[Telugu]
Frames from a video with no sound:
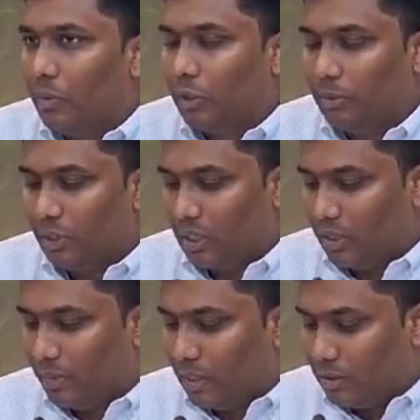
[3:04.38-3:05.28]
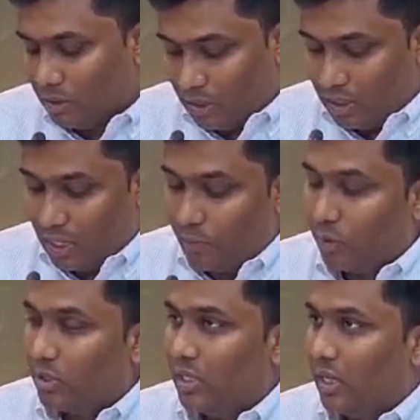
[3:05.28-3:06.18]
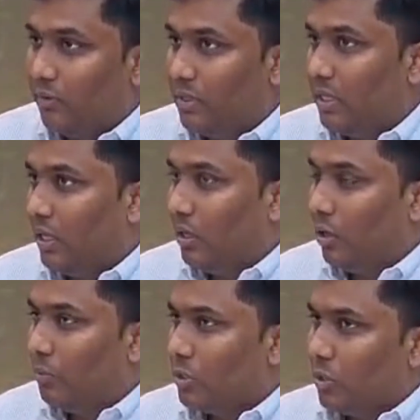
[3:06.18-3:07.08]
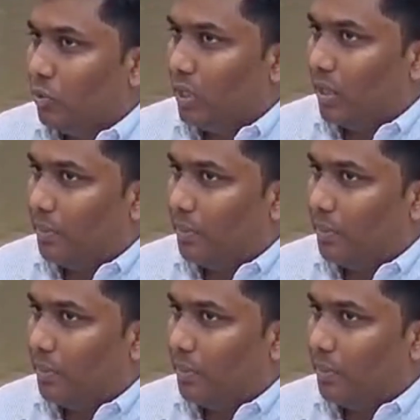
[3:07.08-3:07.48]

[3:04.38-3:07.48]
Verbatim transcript: మొట్టమొదటిగా మనం ఐ వాంట్ స్టార్ట్ విత్ సేయింగ్ ఆల్మోస్ట్ నూట